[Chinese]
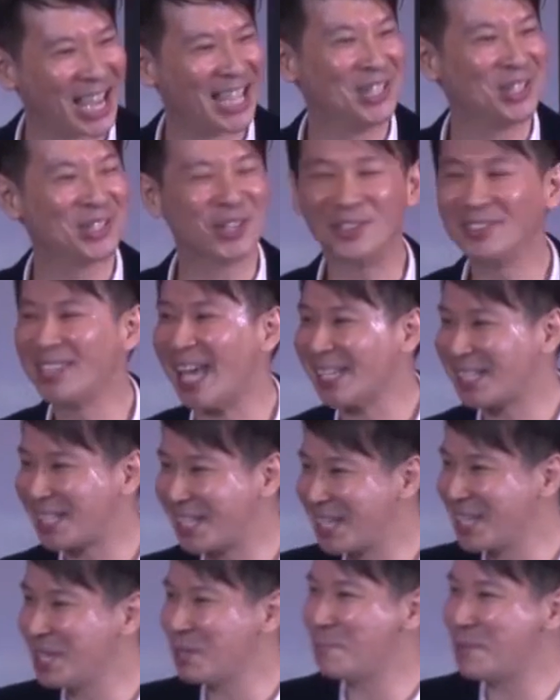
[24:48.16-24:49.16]
称颂他。
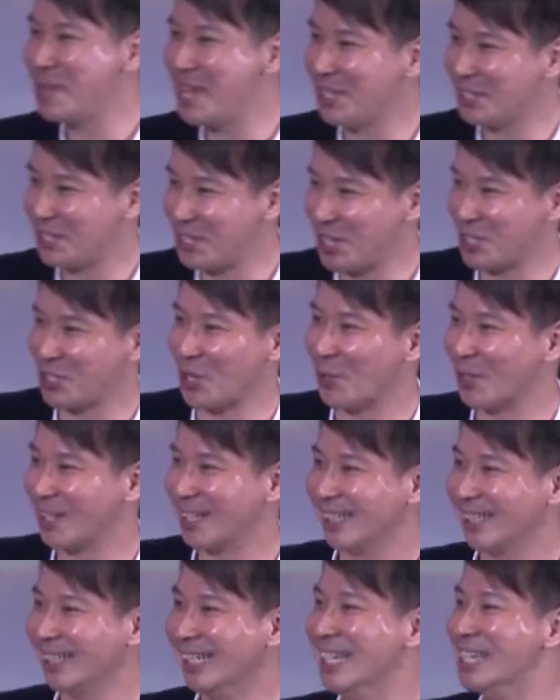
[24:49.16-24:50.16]
诗篇是一
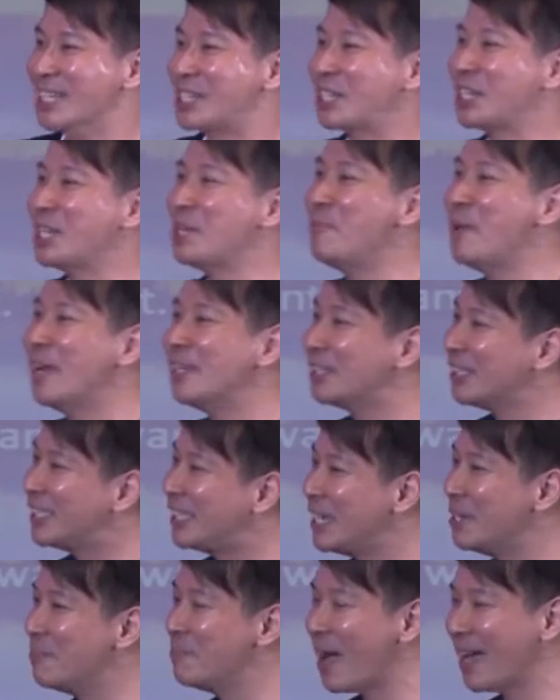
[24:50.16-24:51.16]
首歌，诗篇
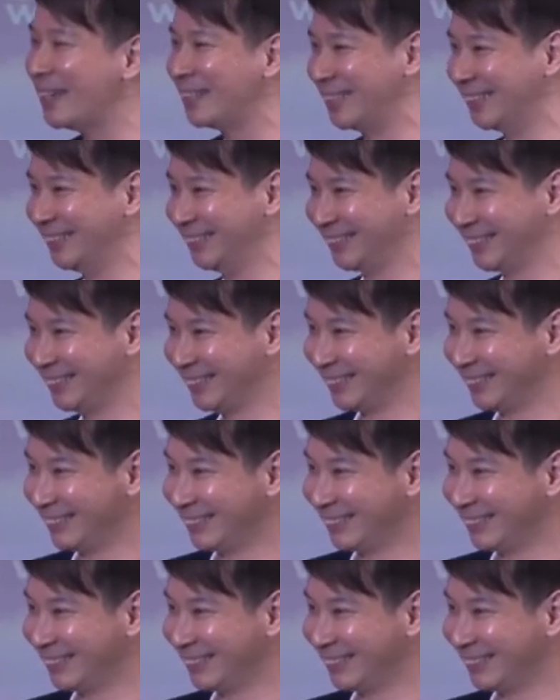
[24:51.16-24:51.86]
是敬拜的歌。